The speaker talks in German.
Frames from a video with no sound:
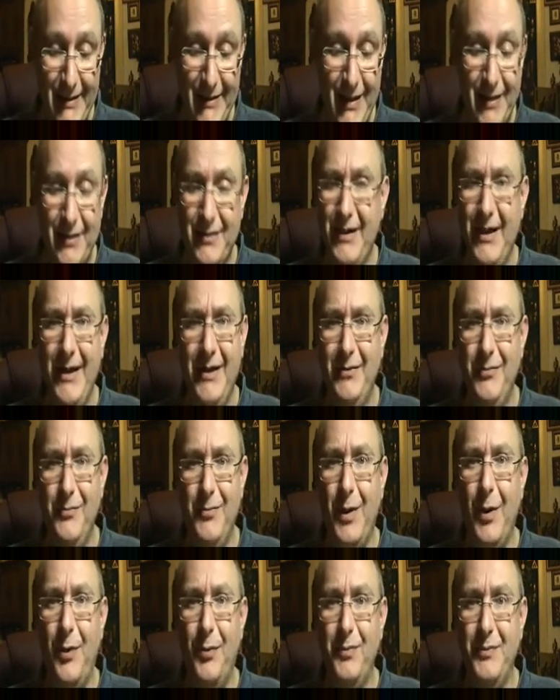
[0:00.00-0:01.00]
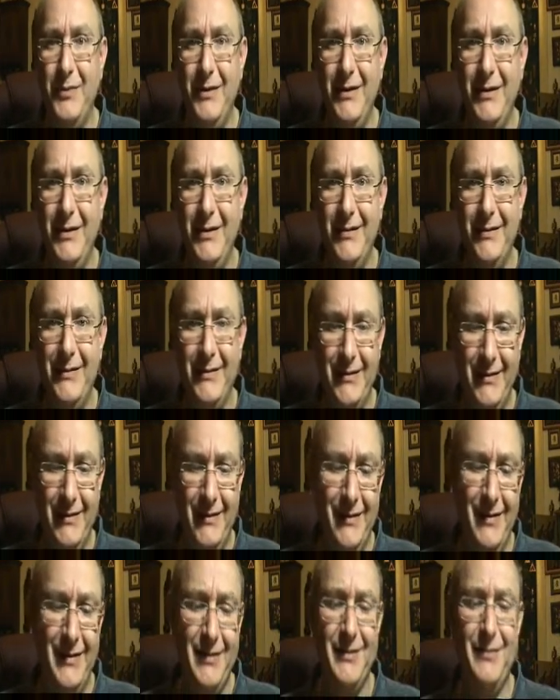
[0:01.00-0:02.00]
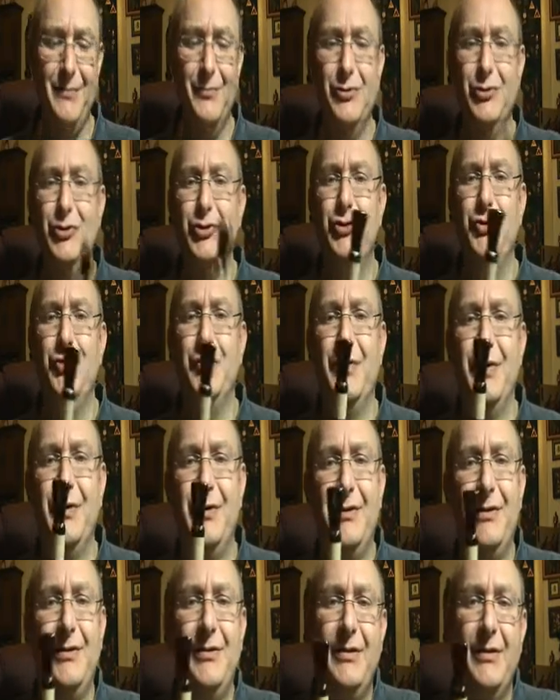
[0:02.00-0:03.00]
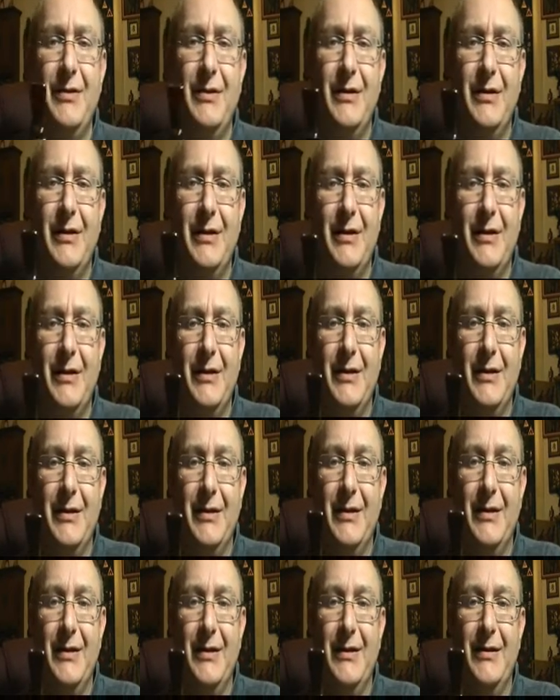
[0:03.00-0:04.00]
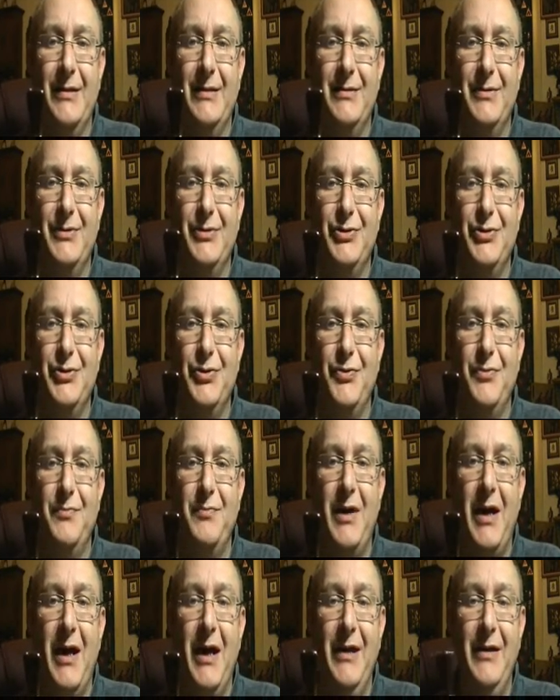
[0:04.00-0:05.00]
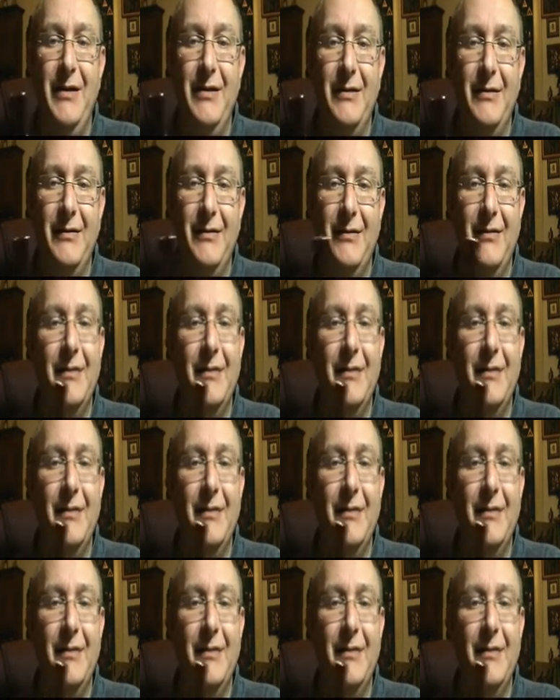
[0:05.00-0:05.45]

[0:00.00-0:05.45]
Das geht überhaupt nicht. Das Mundstück ist schön breit,